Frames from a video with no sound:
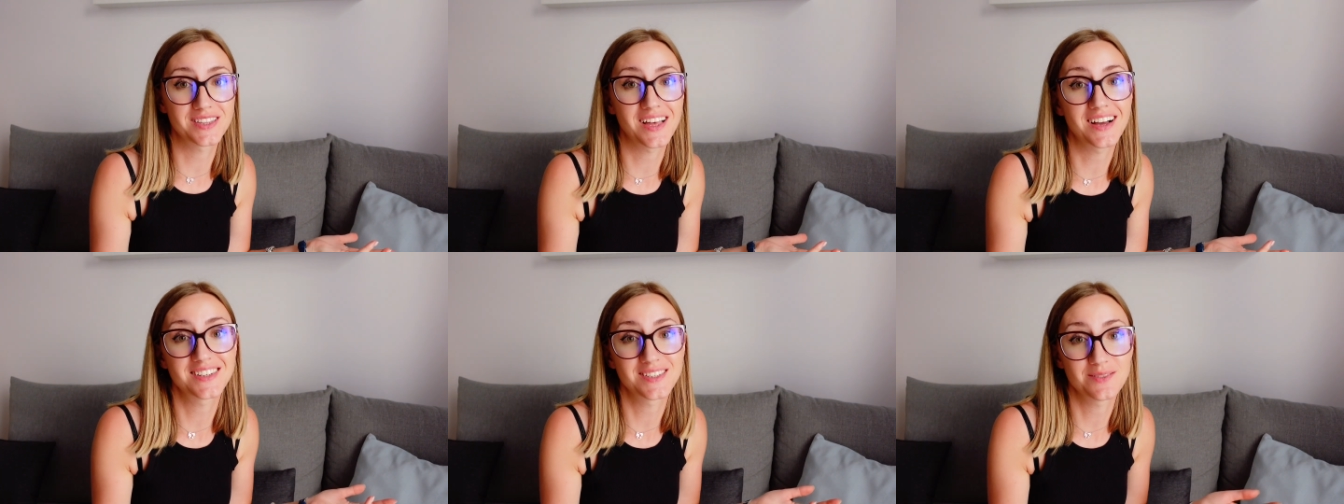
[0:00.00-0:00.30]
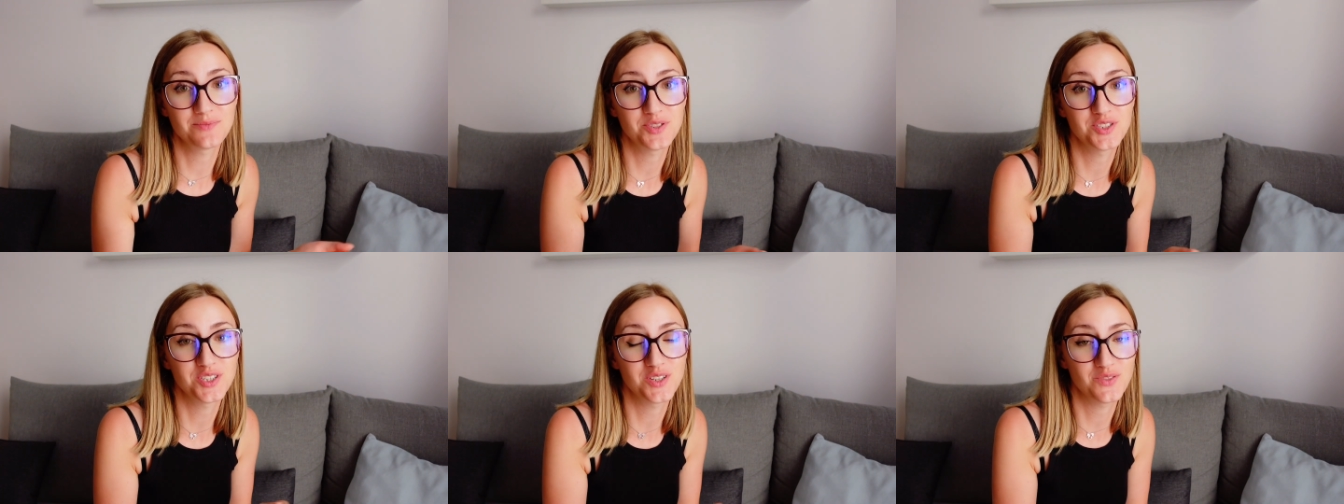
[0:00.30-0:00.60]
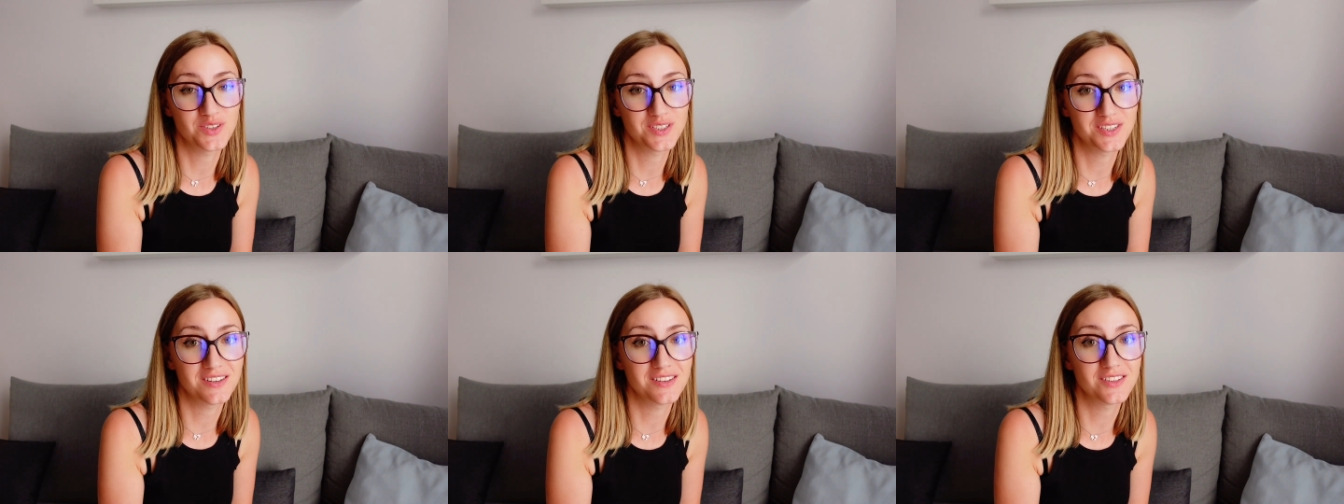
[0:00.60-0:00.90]
tak żebyście
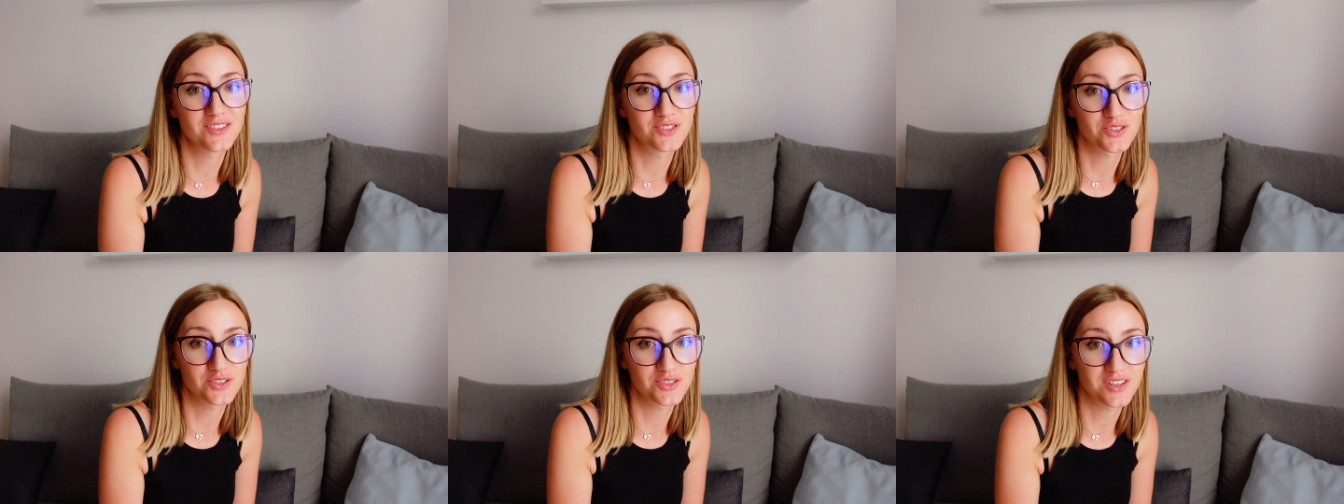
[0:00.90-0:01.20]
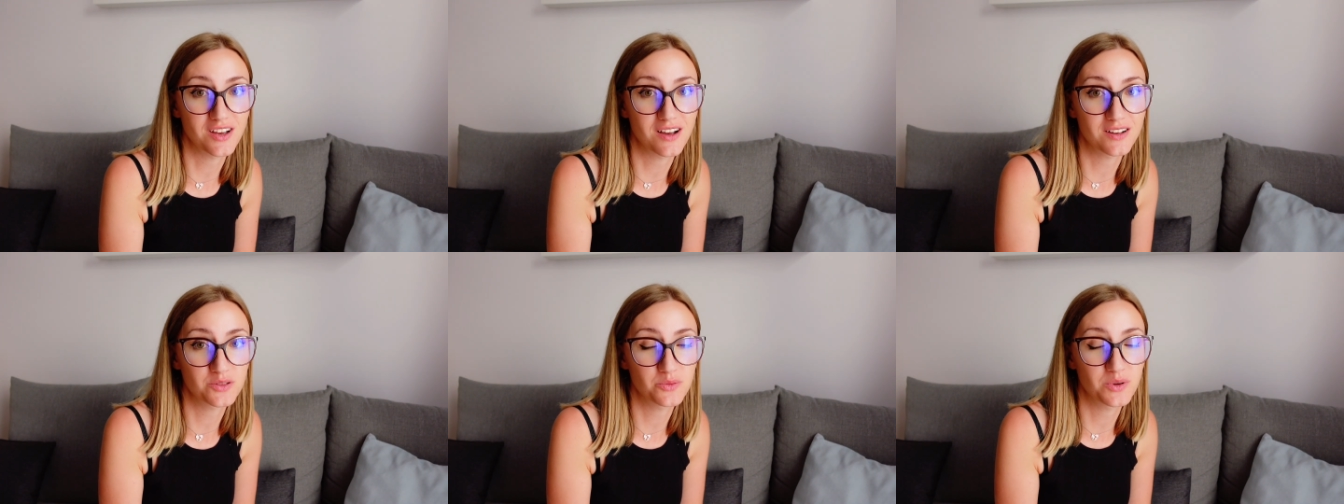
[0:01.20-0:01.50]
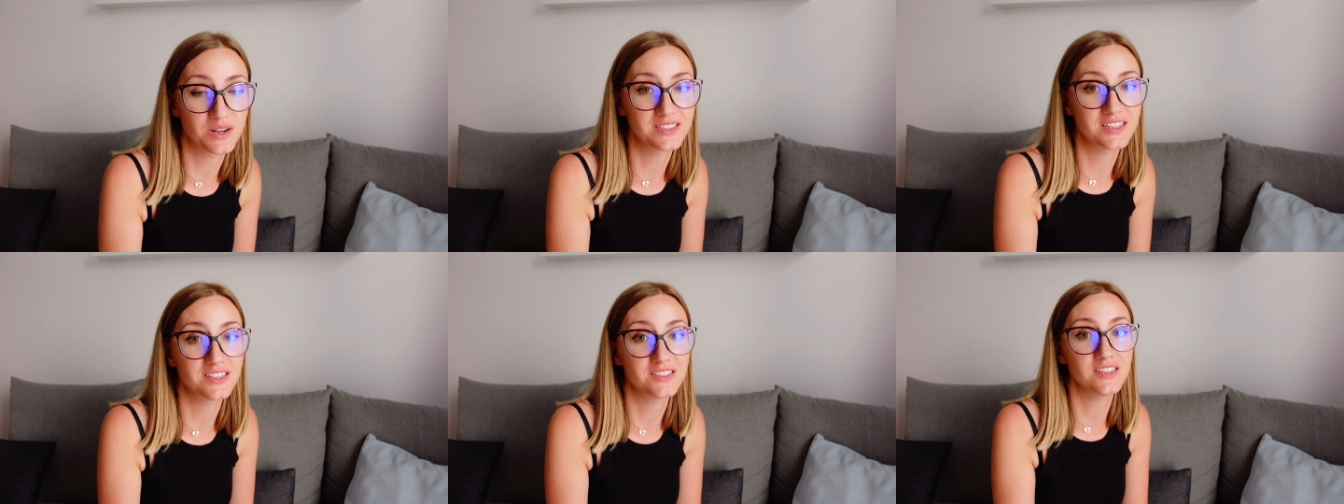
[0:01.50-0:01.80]
wiedzieli, co się
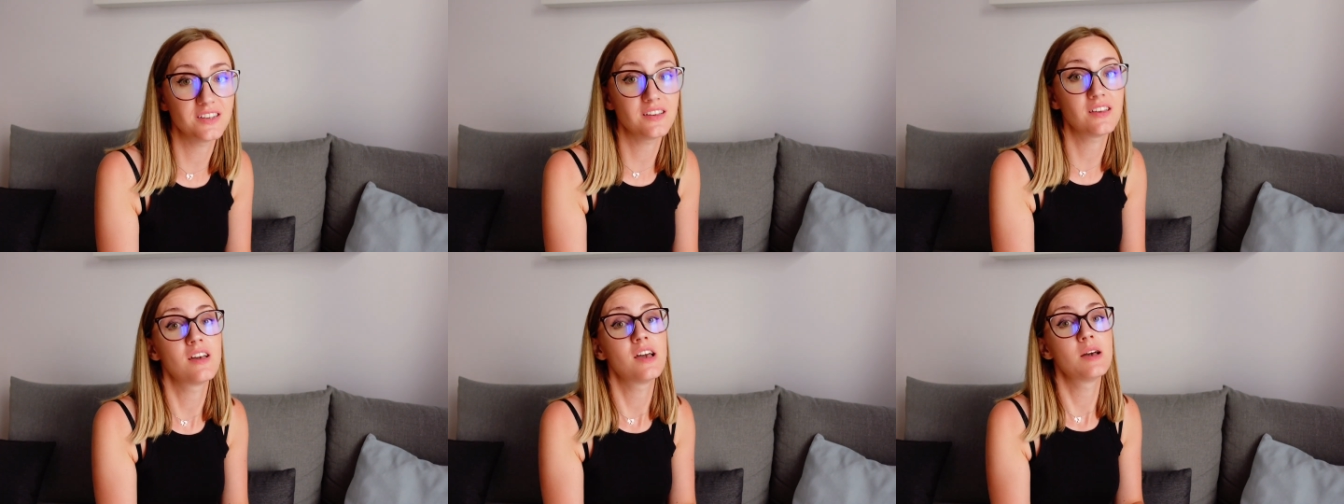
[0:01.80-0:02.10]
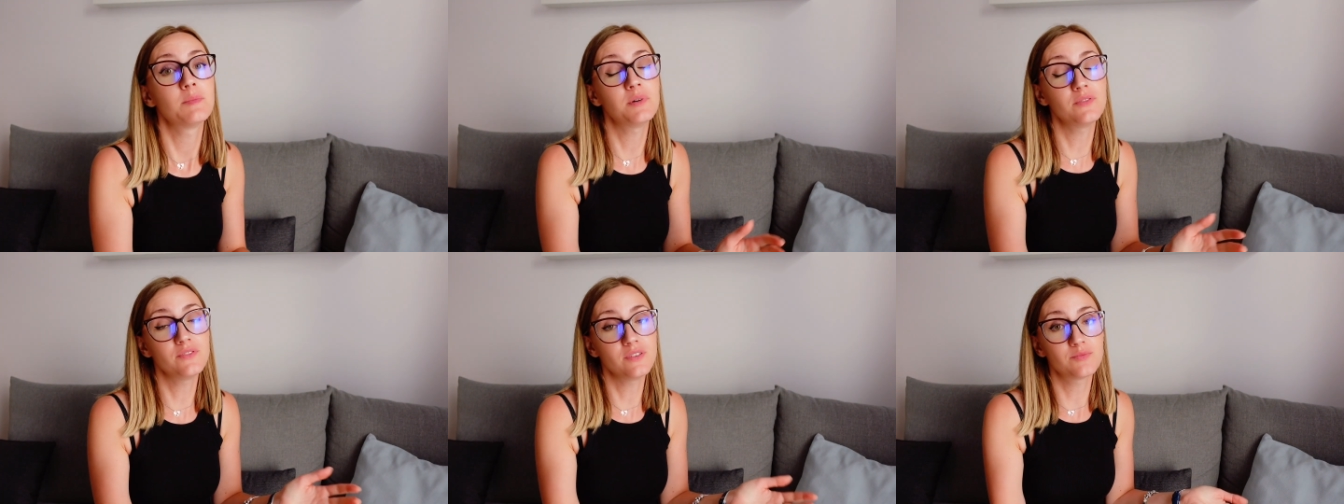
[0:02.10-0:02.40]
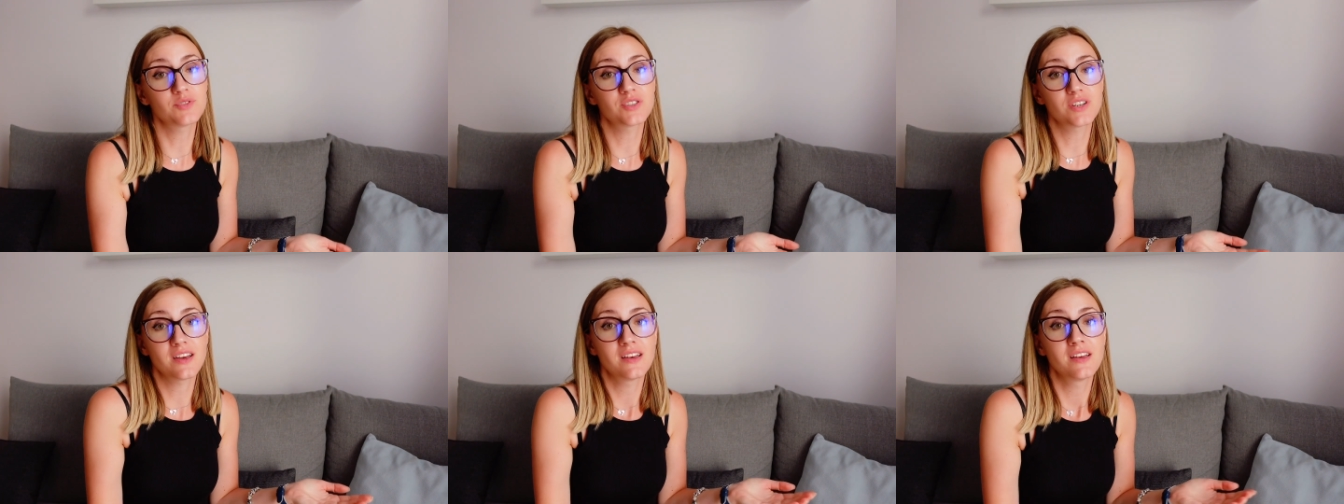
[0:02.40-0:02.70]
aktualnie dzieje.
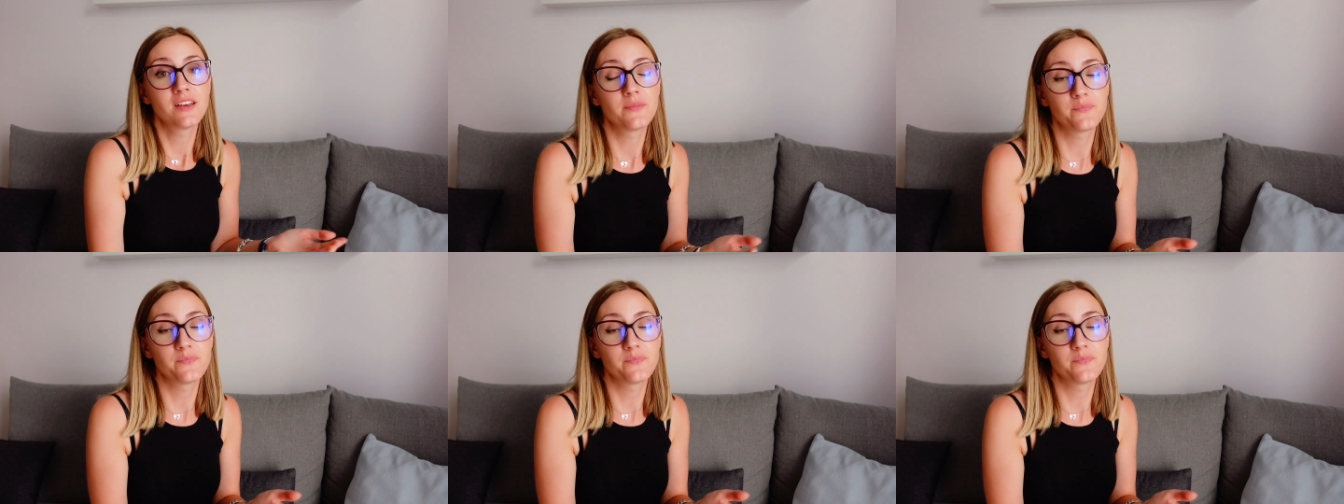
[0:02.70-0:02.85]
Powiem, że